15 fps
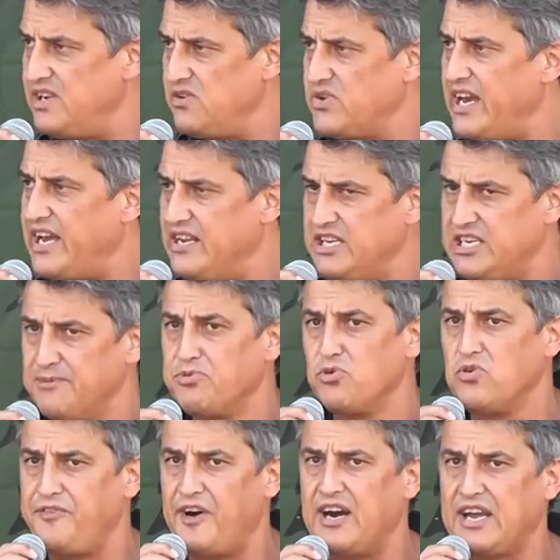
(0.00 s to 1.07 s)
will oder ähnliche
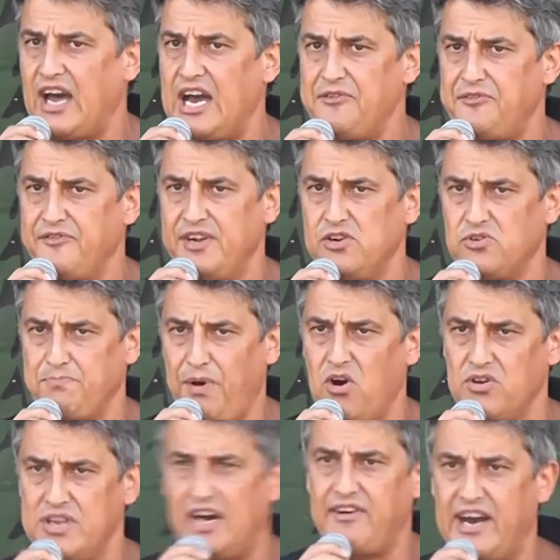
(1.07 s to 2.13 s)
Berufe ergreifen will und
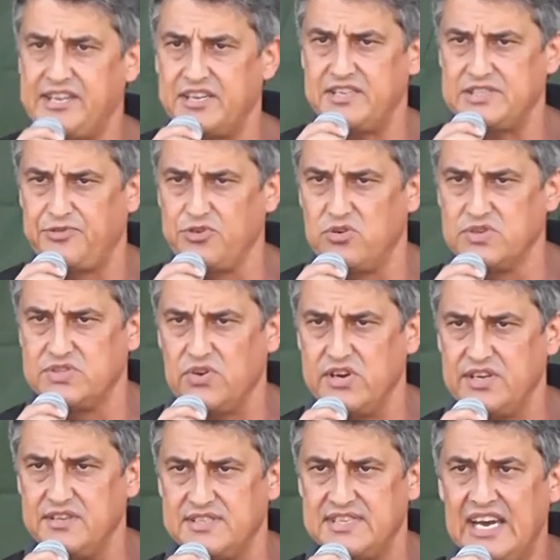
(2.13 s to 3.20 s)
braucht ein erweitertes
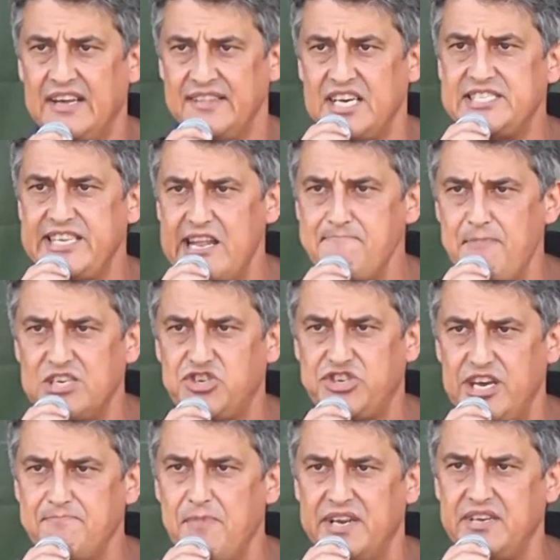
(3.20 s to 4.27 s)
Führungszeugnis, das nennt man
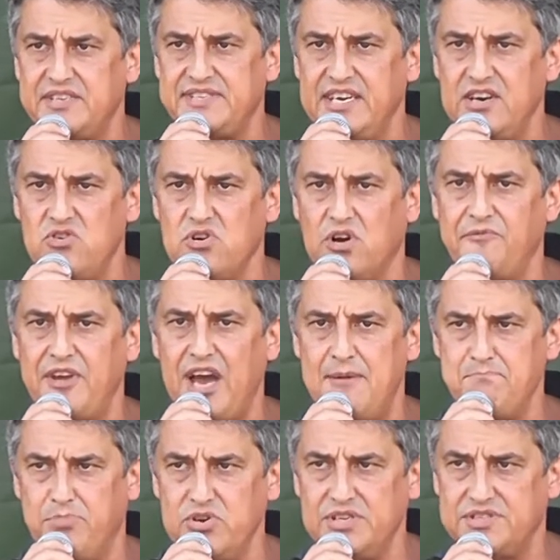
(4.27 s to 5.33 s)
Stigmatisierung. Und wir
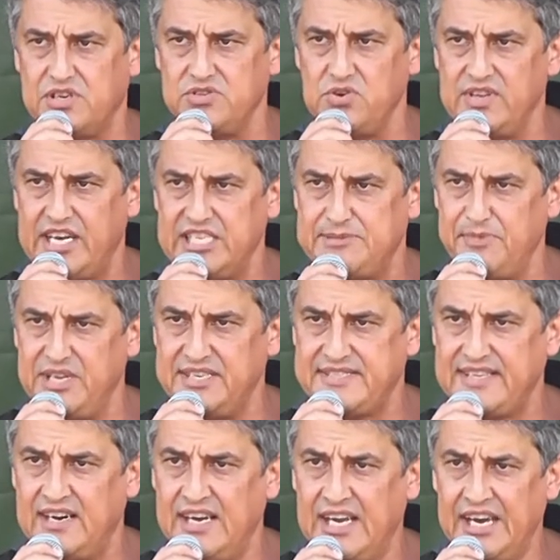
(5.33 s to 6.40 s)
haben einen
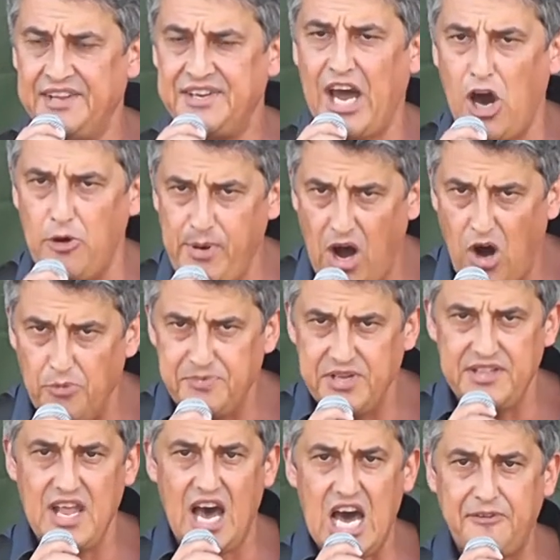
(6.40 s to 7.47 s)
Bundesgesundheitsminister, der auch
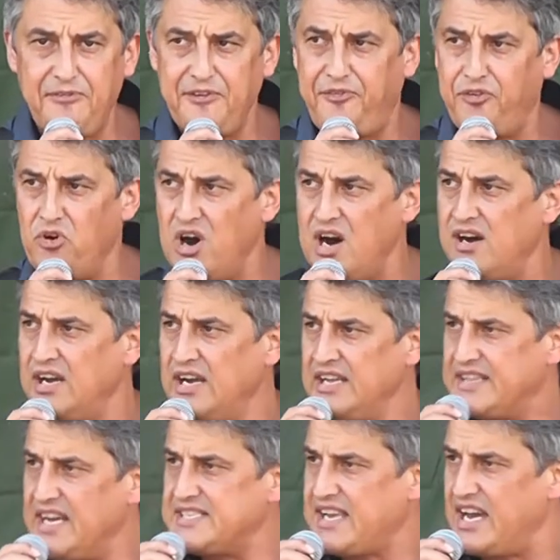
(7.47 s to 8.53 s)
behauptet nach wie vor,
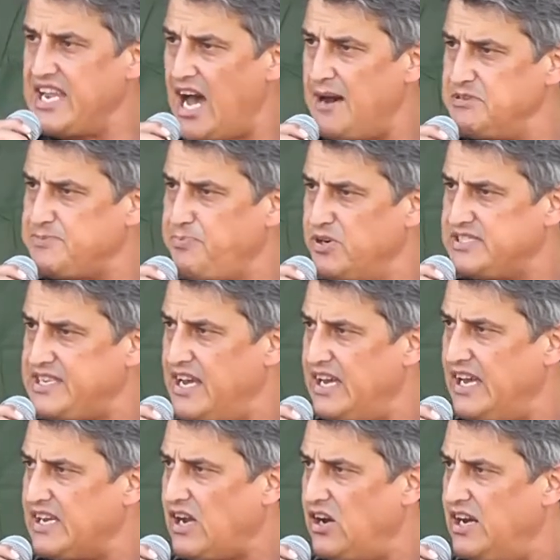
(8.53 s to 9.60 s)
dass
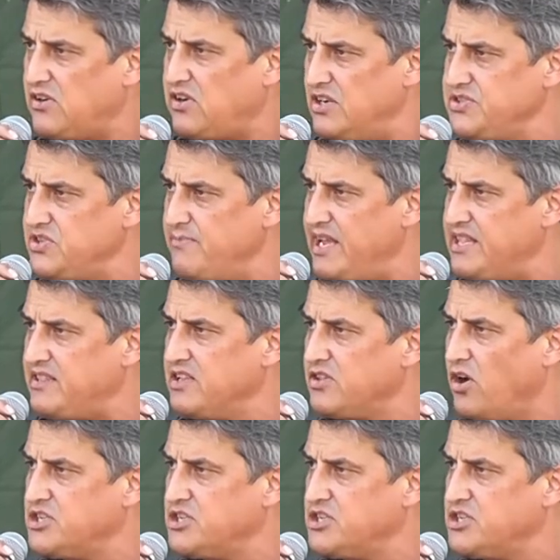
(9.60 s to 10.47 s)
Cannabiskonsumenten äh, in